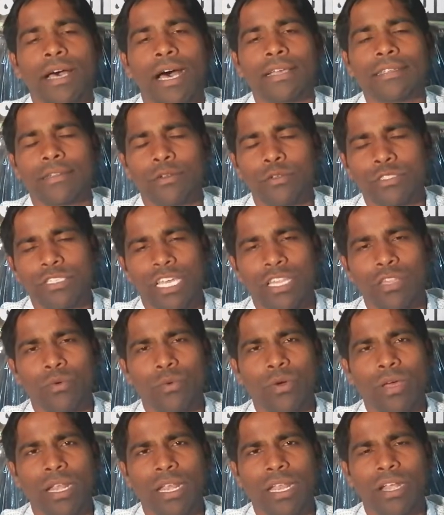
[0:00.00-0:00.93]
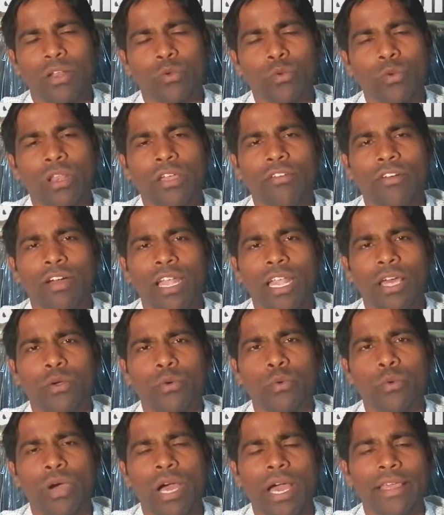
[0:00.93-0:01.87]
అసలు చదవాలనుకునే
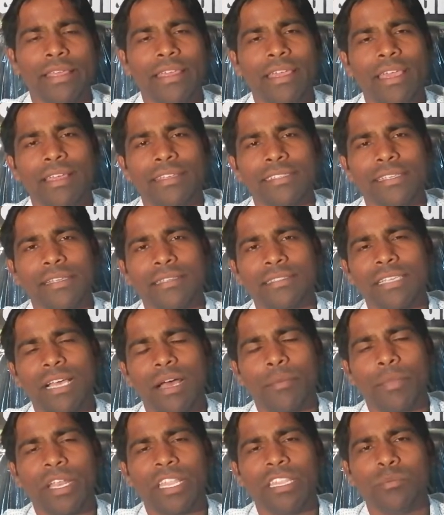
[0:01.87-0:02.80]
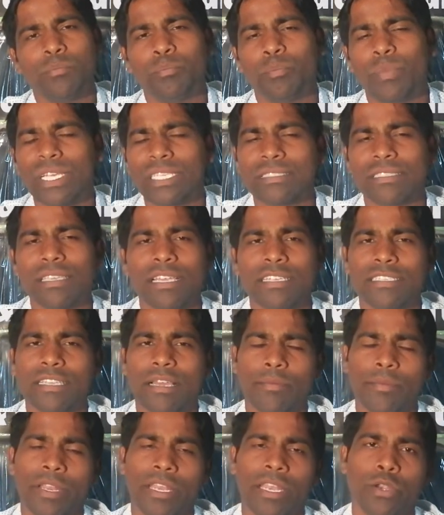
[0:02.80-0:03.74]
వాళ్ళకు ఐఏఎస్ ఎగ్జామ్ అనేది బెస్ట్
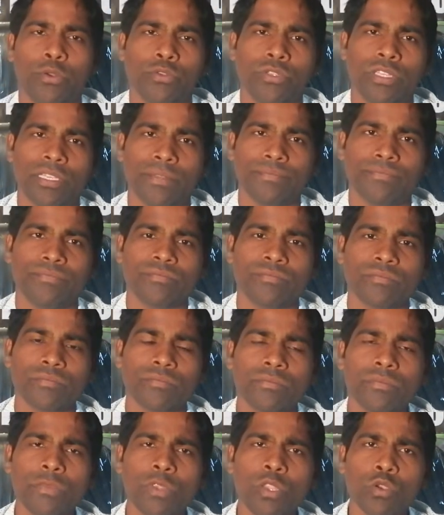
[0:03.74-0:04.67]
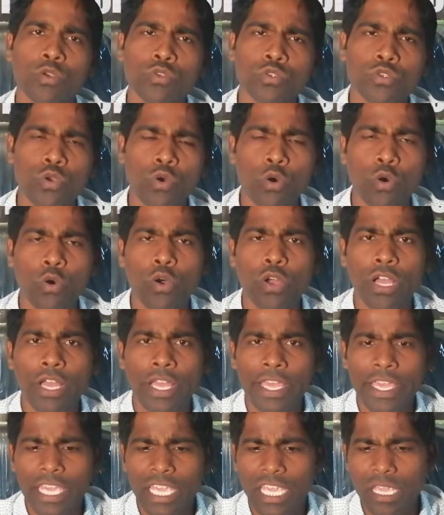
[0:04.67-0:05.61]
ఎగ్జామ్ అని అడిగితే సో
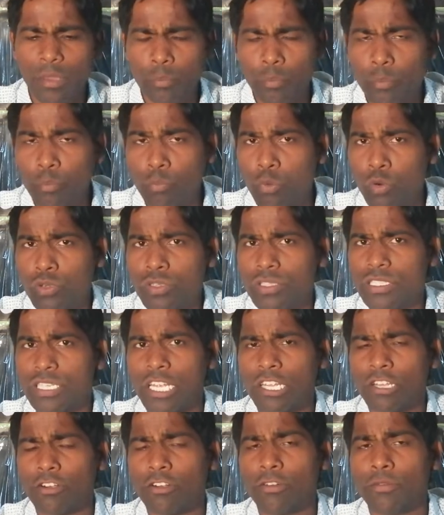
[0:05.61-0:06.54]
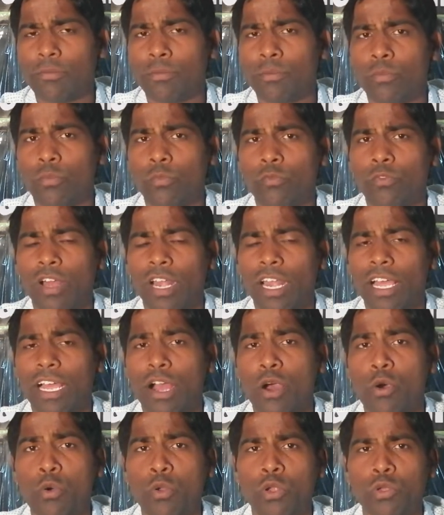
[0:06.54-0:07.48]
ఈ బుక్స్ చదవడం వల్ల
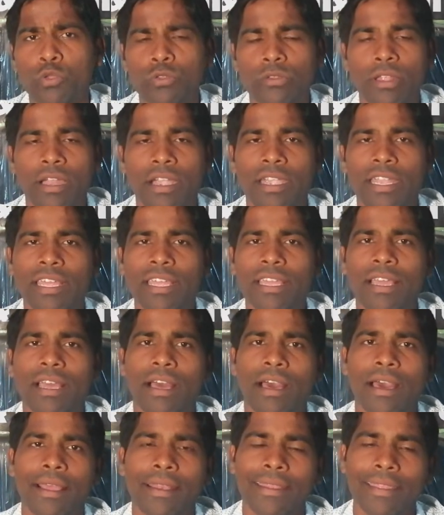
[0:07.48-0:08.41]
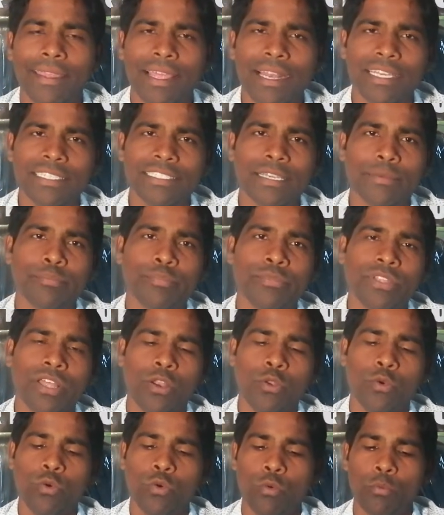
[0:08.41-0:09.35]
కవర్ అవుతుందంటే రియల్గా
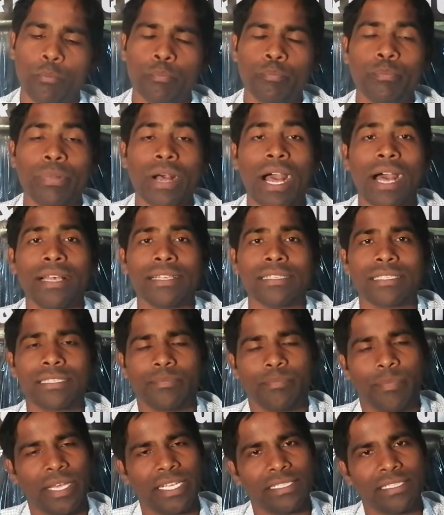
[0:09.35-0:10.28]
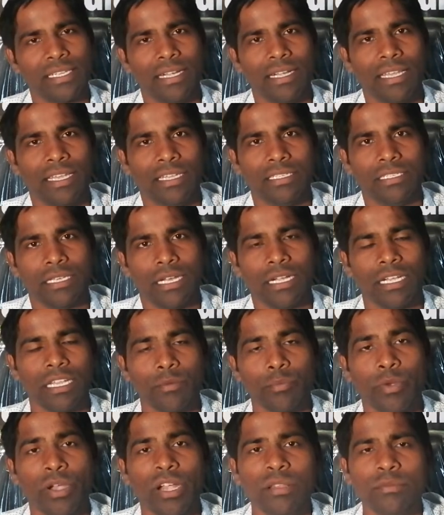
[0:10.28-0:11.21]
చెప్తున్నాను పాస్ పర్సంటేజ్ అంటే
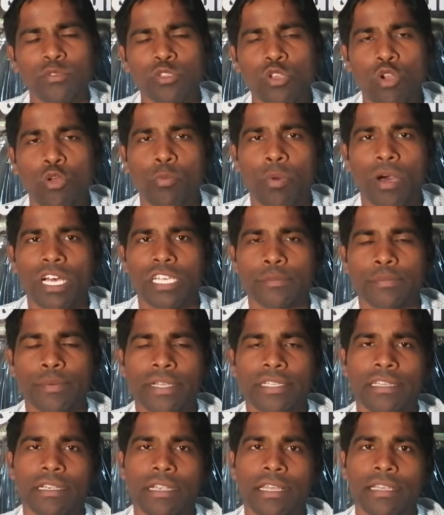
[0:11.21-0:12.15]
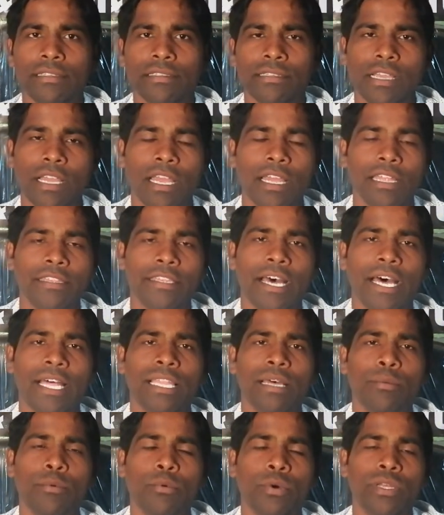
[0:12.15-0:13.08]
ప్రిలిమ్స్లో పాస్ పర్సంటేజ్
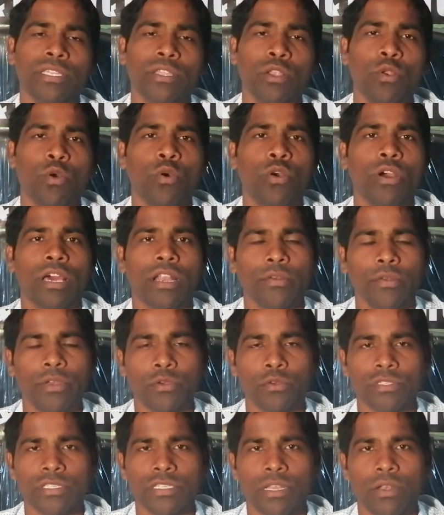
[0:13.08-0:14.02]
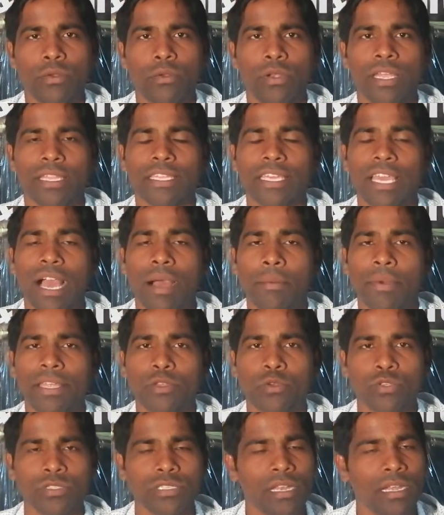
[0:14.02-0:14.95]
దాదాపు వందలో ఒక అరవై క్వశ్చన్లు లేదా యాభై
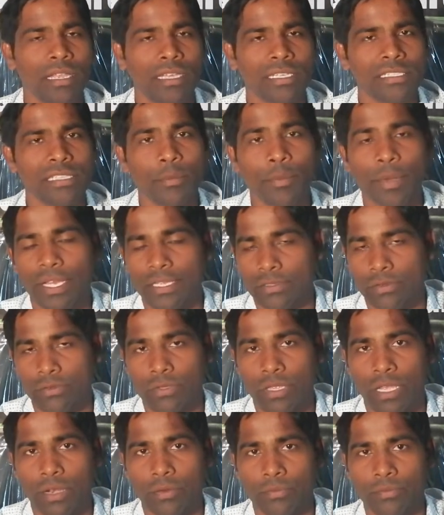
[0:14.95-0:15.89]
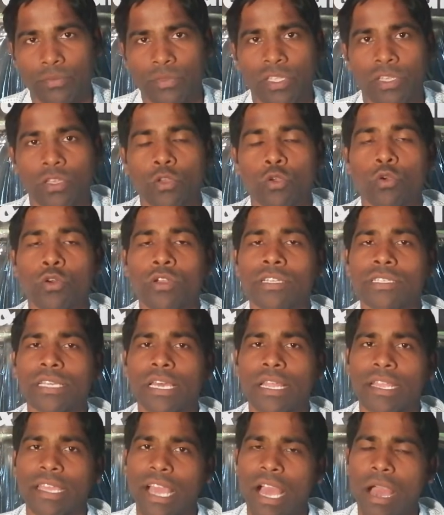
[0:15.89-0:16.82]
ఐదు క్వశ్చన్లు వేస్తే పాస్ అవుతారు
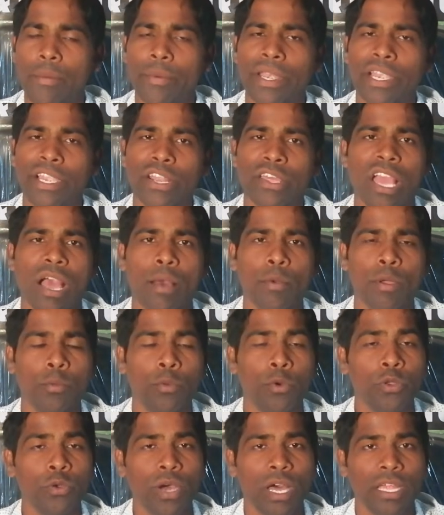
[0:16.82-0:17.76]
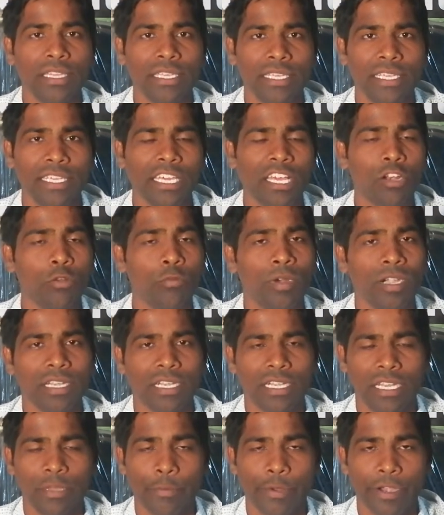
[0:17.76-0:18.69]
కొన్నిసార్లు యాభై రెండు యాభై మూడు అది ఇయర్ను
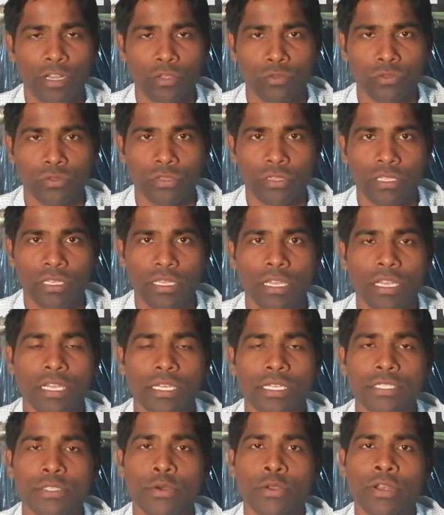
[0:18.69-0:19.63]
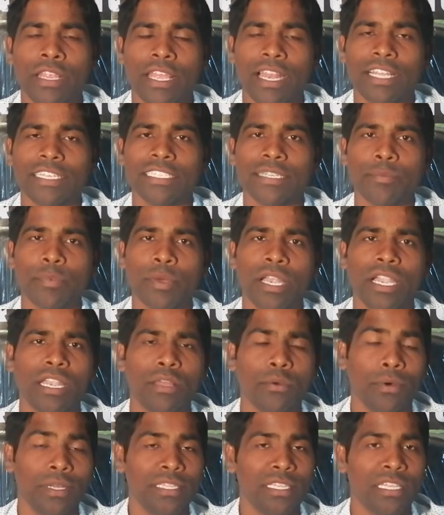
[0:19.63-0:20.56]
బట్టి డిపెండ్ అవుతుంది సో రియల్గా
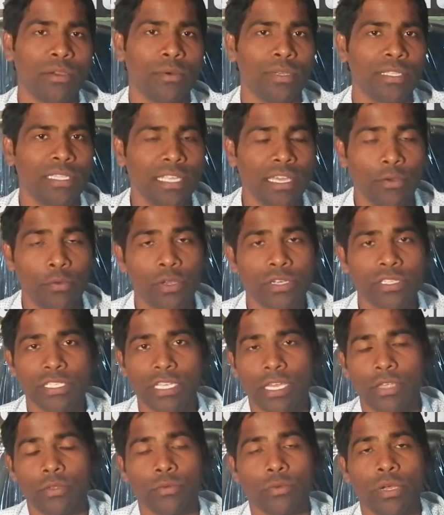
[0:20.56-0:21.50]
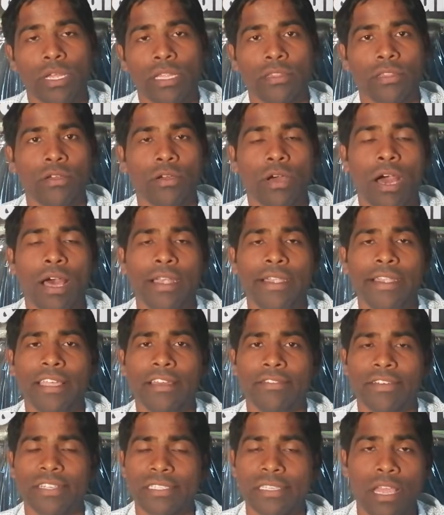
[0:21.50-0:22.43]
చెప్పాలంటే వందకు వంద ఎవరు చేయరు అంత ఆల్
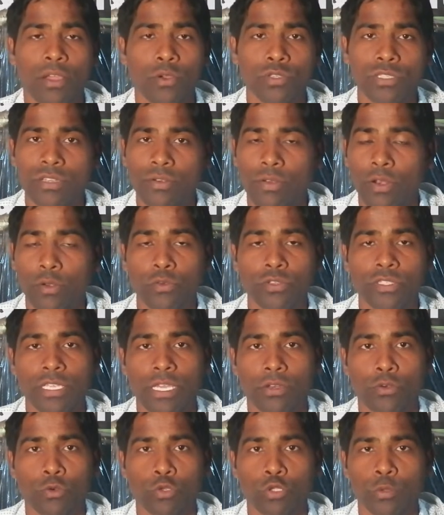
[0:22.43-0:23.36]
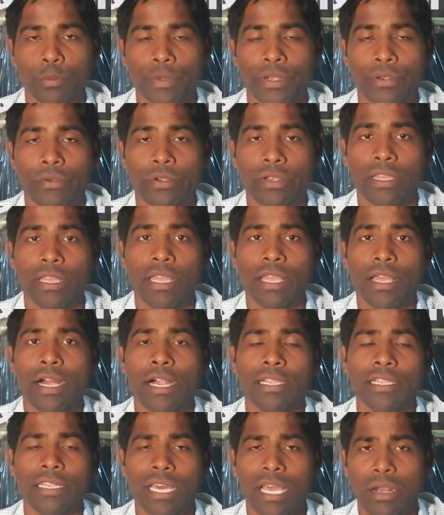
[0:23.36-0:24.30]
ఇండియా ఫస్ట్ ర్యాంక్ వచ్చిన వాళ్ళు కూడా చేయరు గుర్తుపెట్టుకోండి
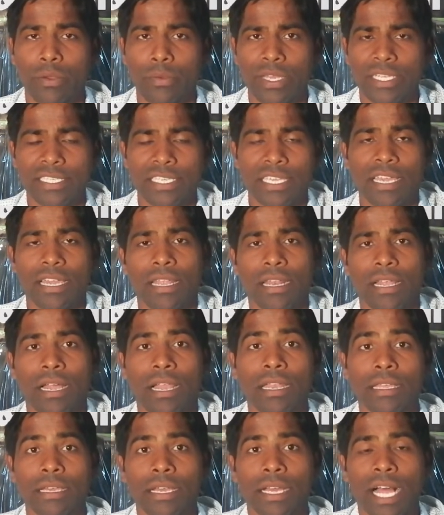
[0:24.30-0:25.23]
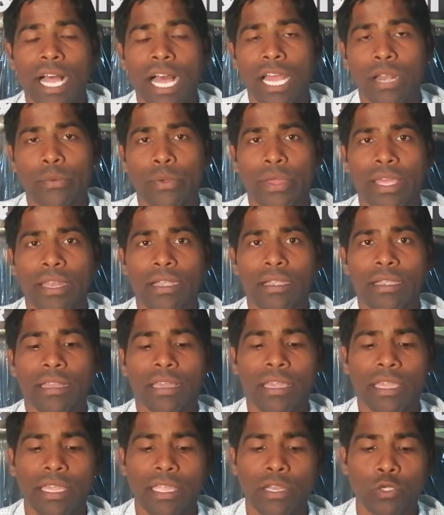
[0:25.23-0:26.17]
అంటే అరవై చేయగలగాలి అరవై
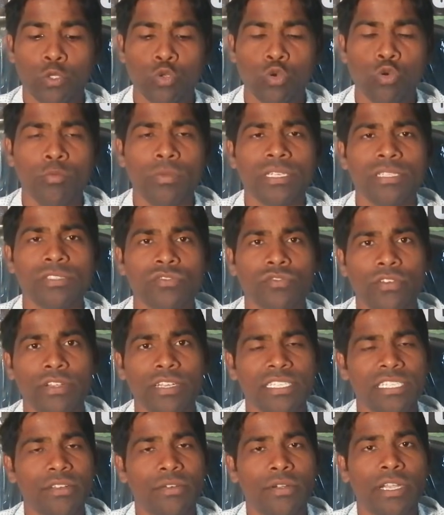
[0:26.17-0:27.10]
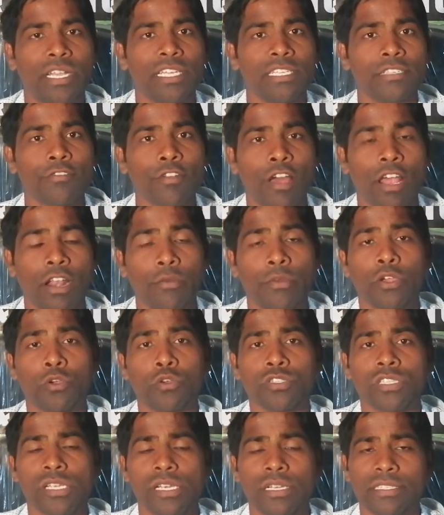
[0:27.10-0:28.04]
అంటే ఈ టూ మంత్స్ ట్వంటీ సెవెన్ డేస్లో అరవై
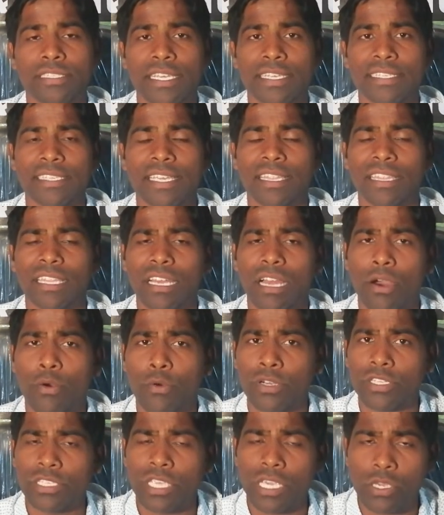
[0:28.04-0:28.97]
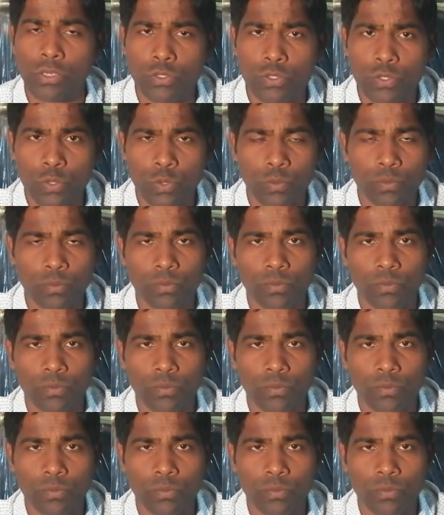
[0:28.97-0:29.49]
క్వశ్చన్లు ఎంత కవర్ చేయొచ్చు